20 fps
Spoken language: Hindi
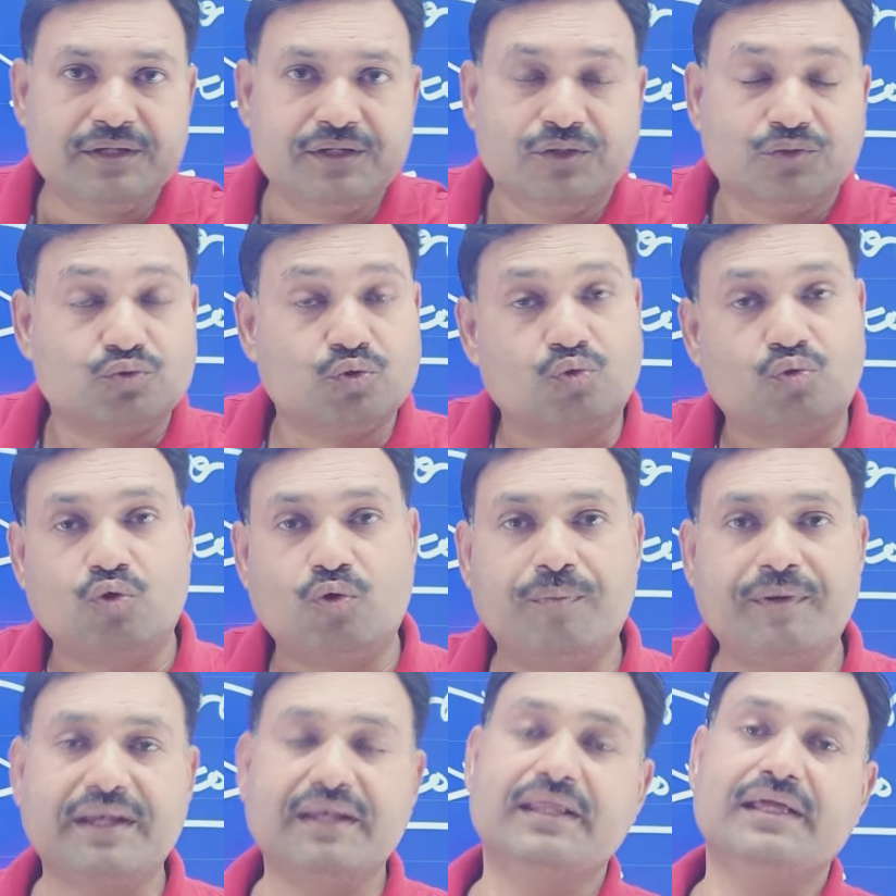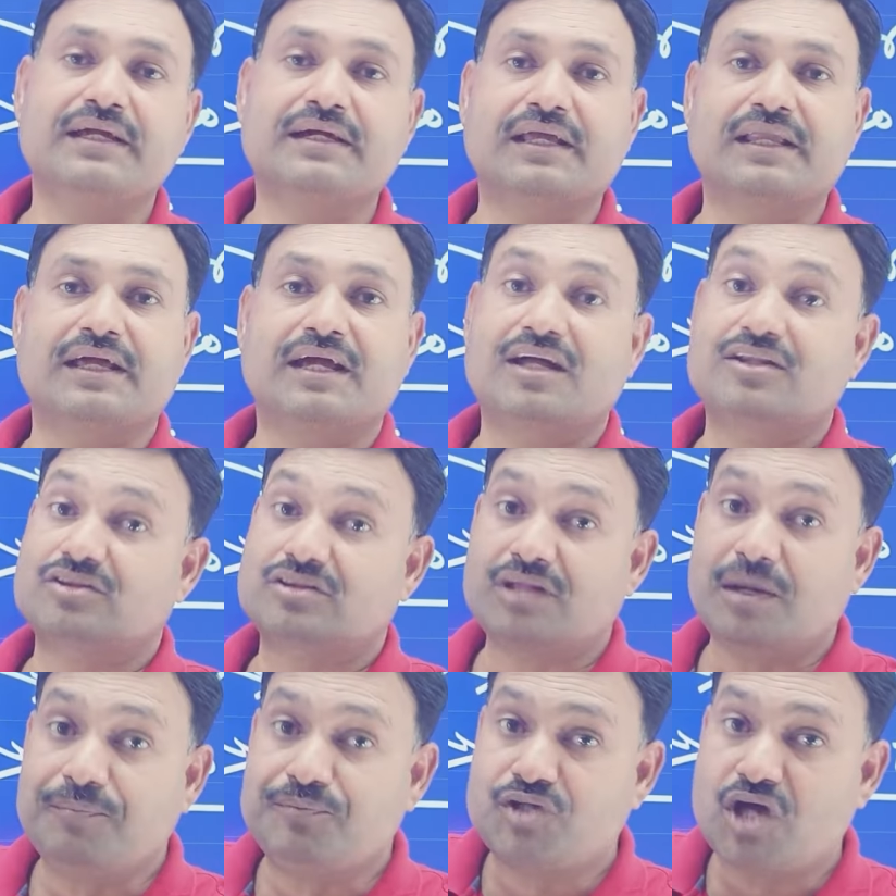तो गोबर नहीं करेगा
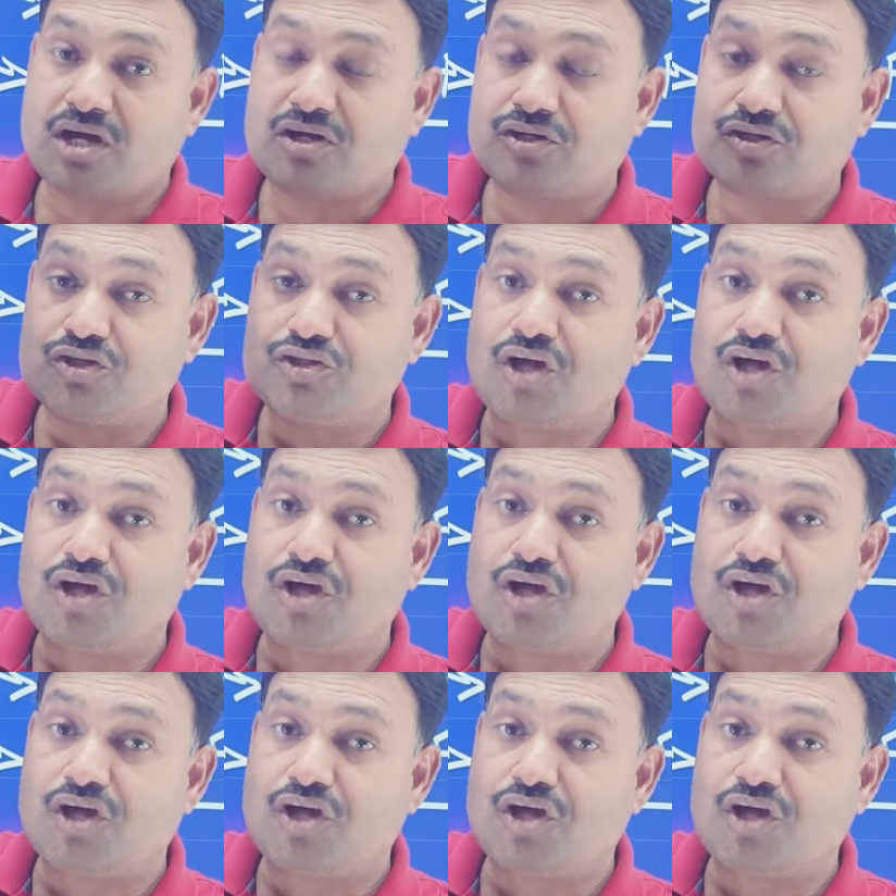तब जाकर के